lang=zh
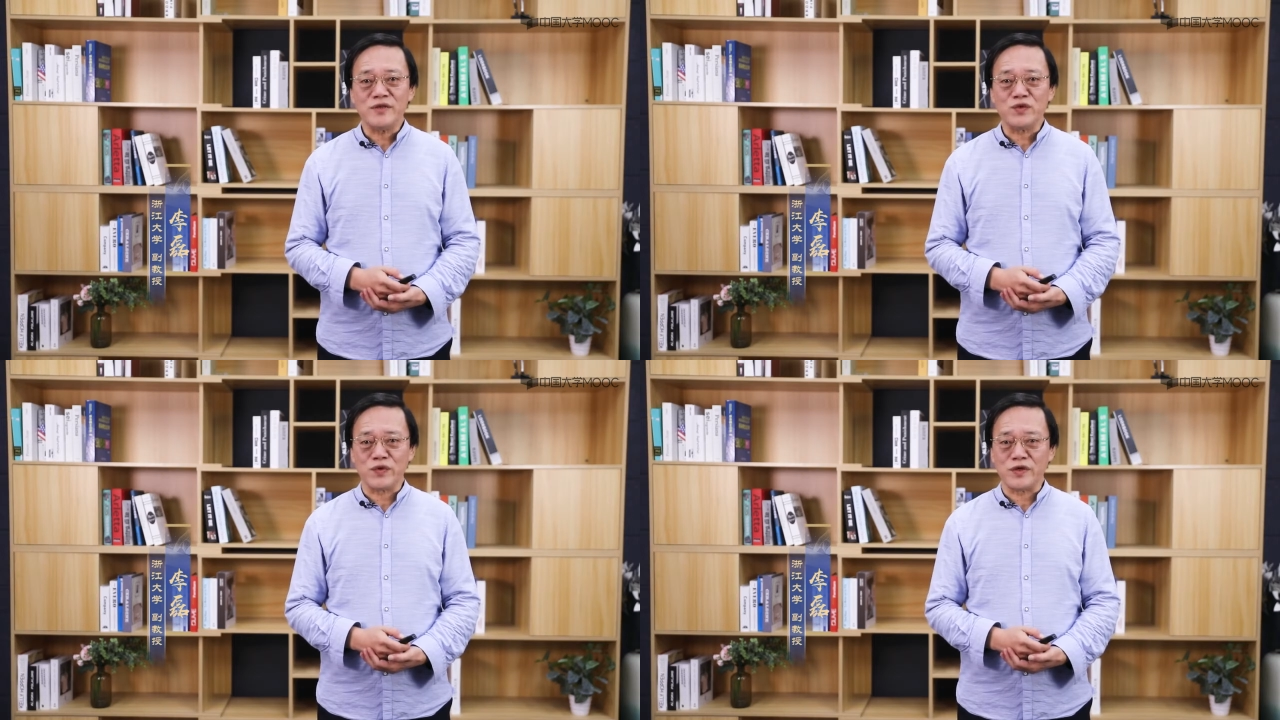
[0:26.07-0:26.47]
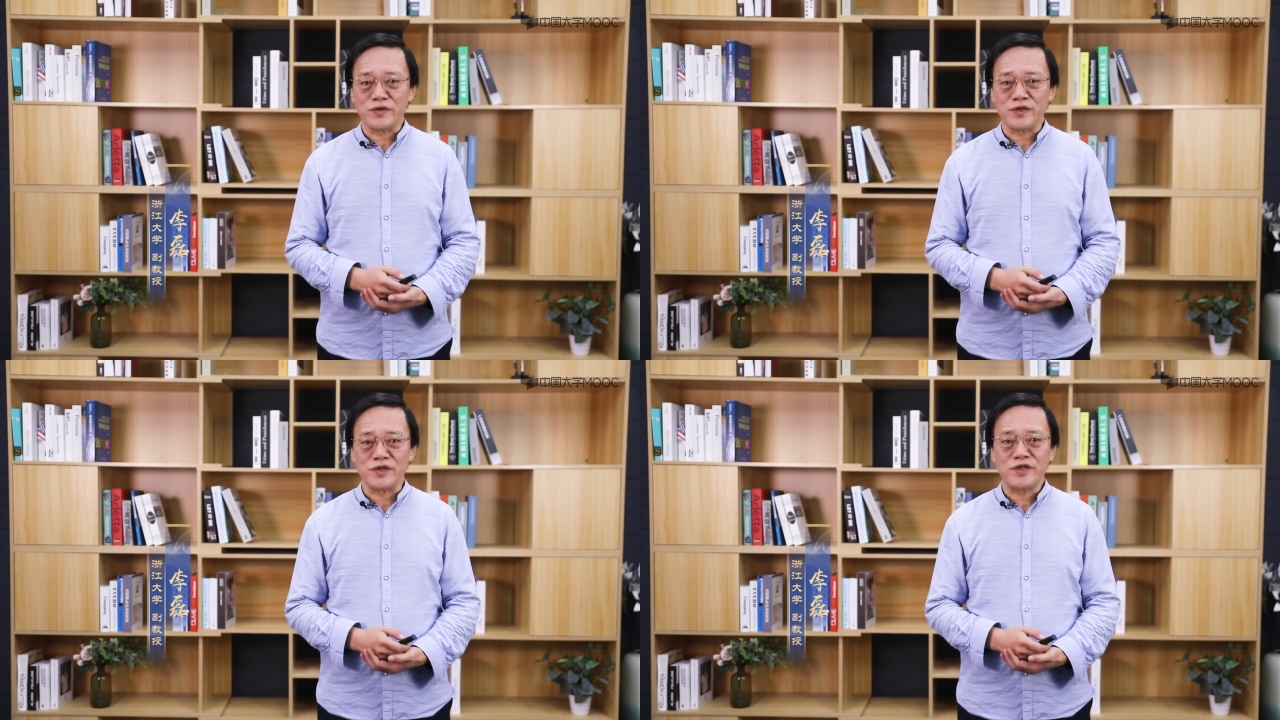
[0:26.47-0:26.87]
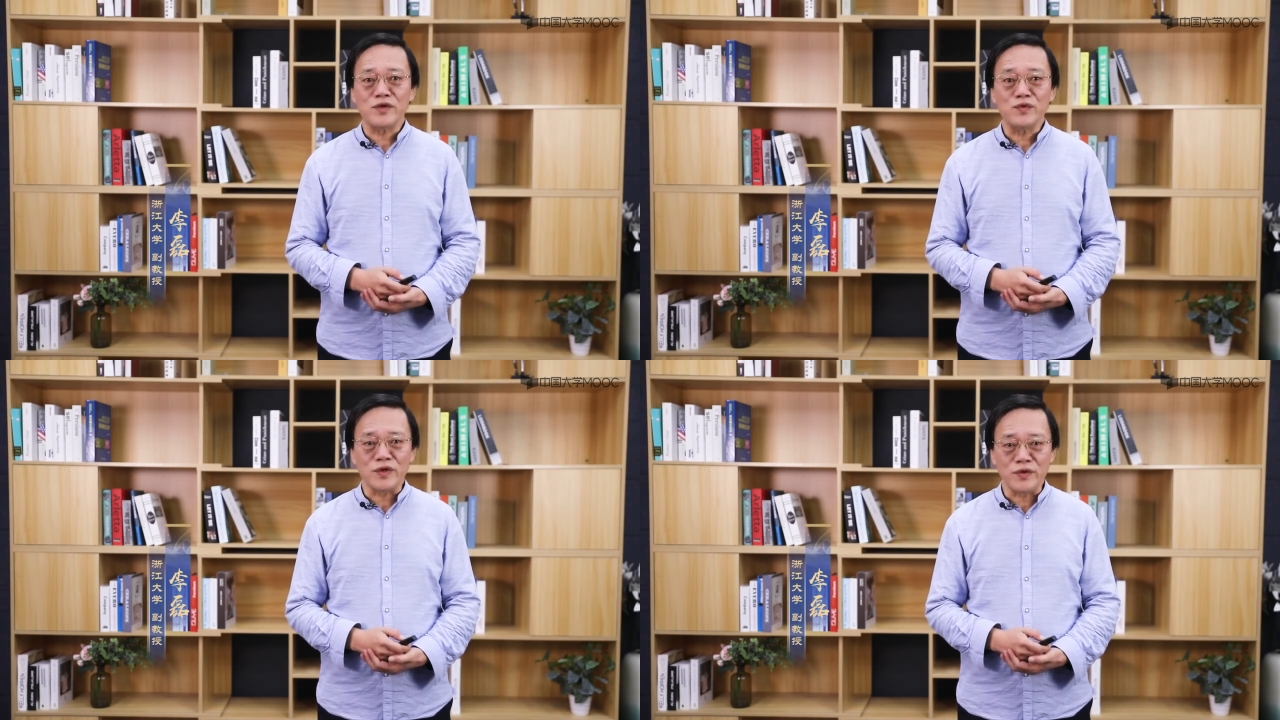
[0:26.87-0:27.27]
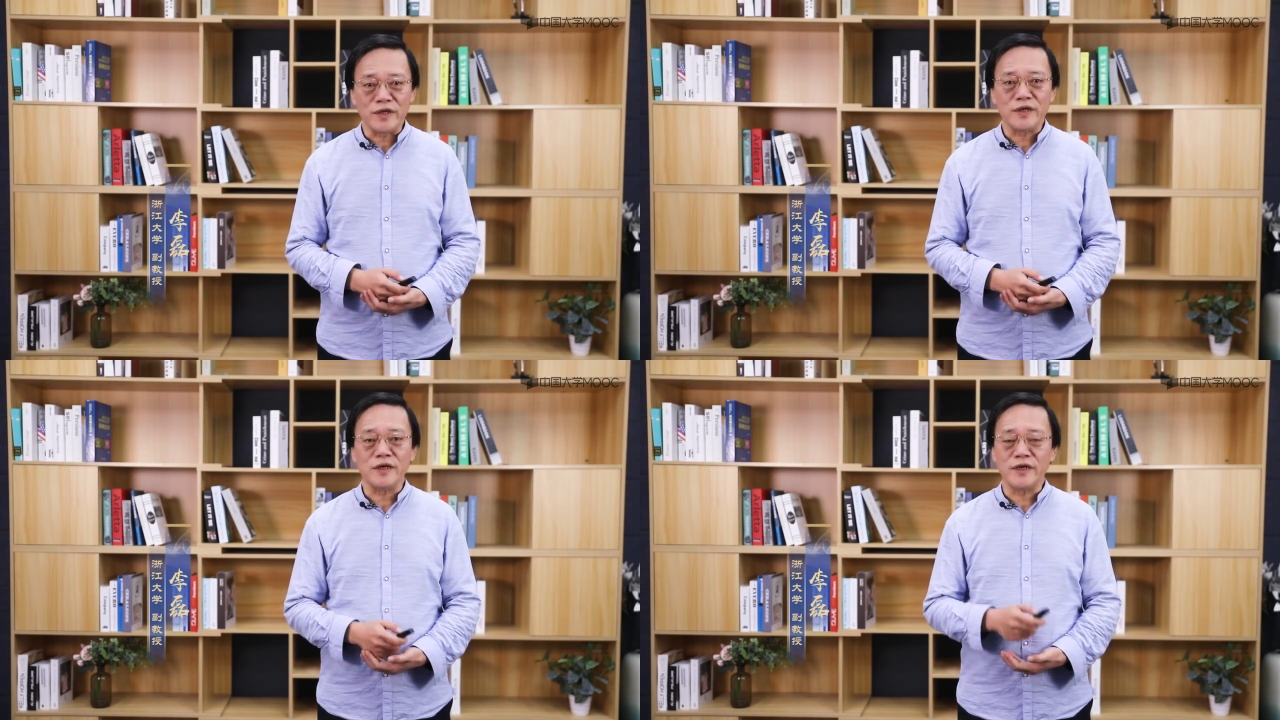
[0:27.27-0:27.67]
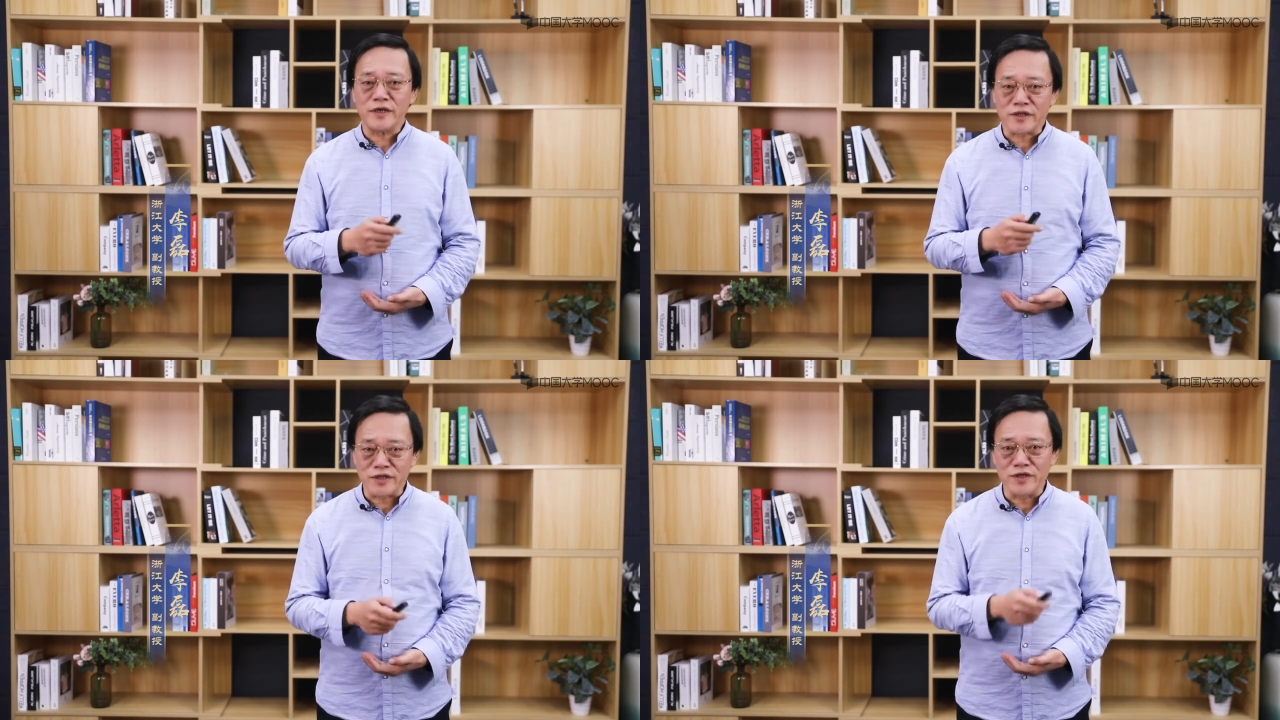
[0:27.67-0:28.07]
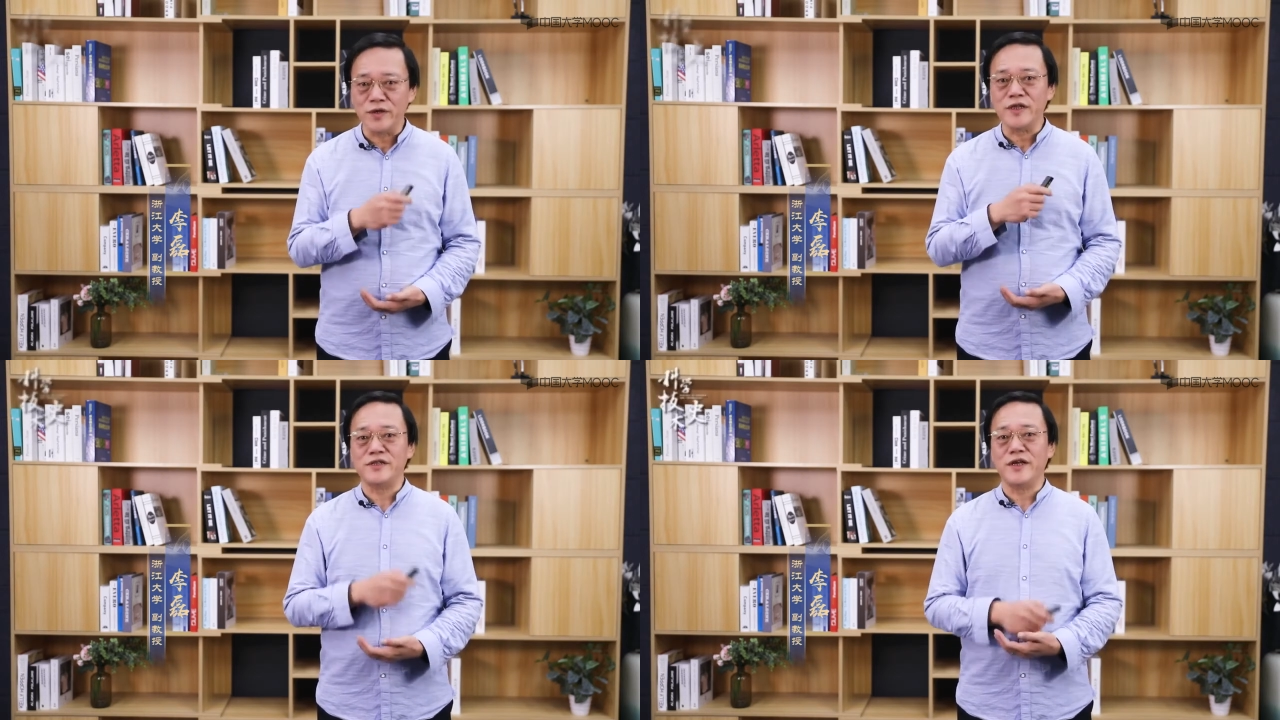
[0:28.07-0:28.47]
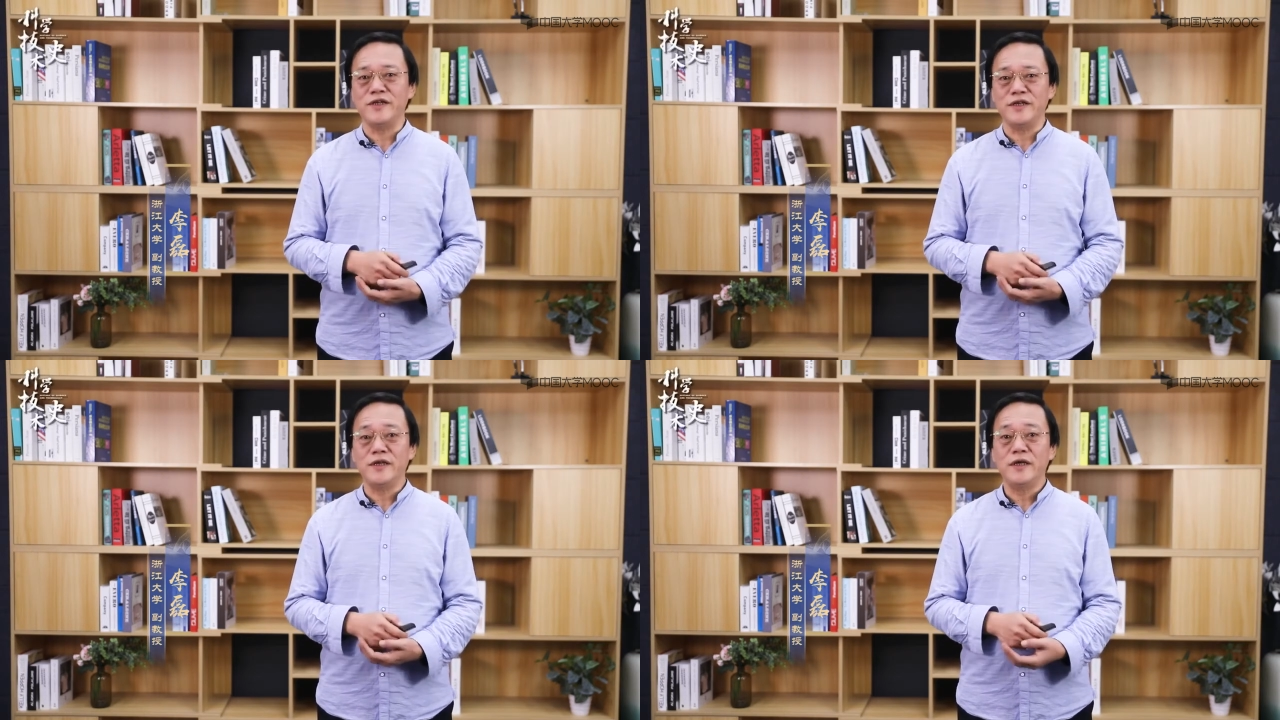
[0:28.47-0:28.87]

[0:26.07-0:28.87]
主要就是相对论和量子力学的建立。